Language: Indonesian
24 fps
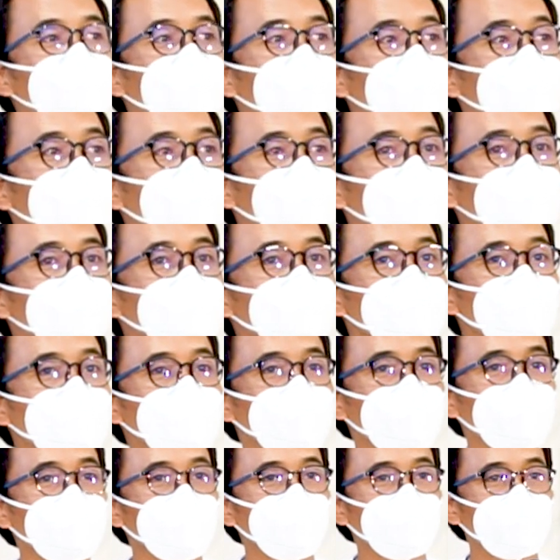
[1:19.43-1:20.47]
dari
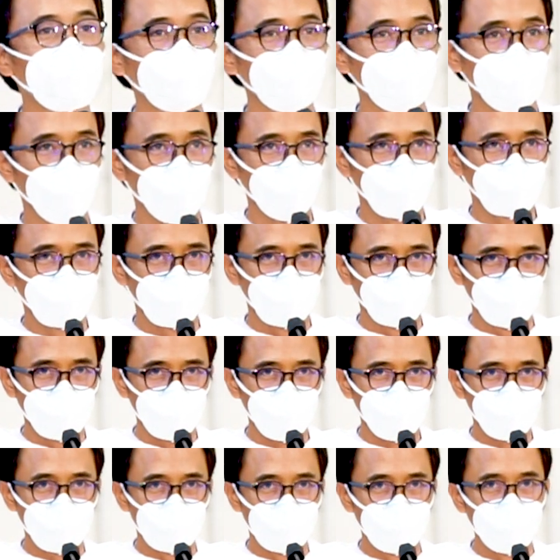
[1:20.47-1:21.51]
Serikat
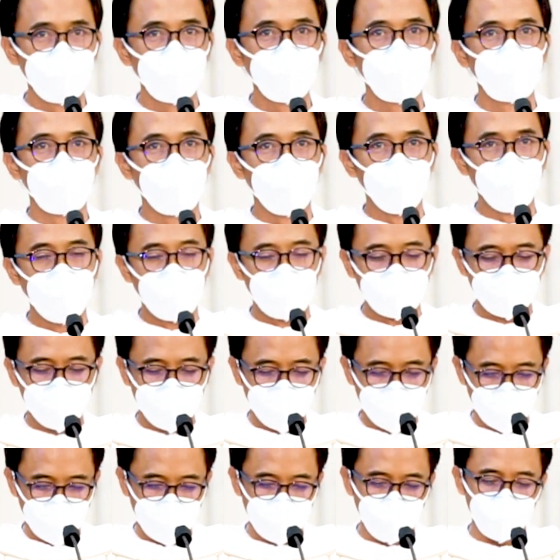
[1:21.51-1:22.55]
Yesus di
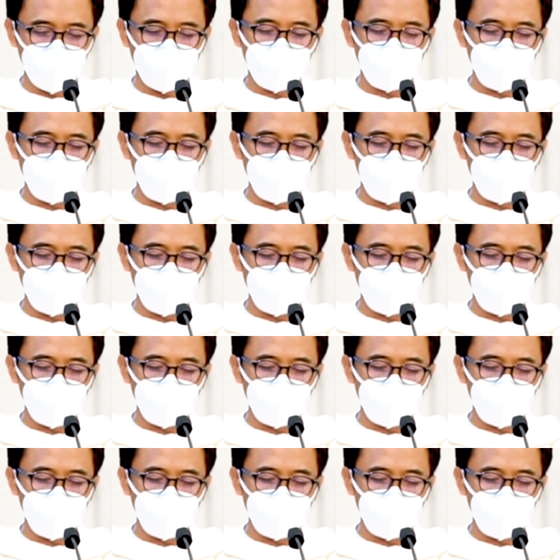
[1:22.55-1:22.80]
Belanda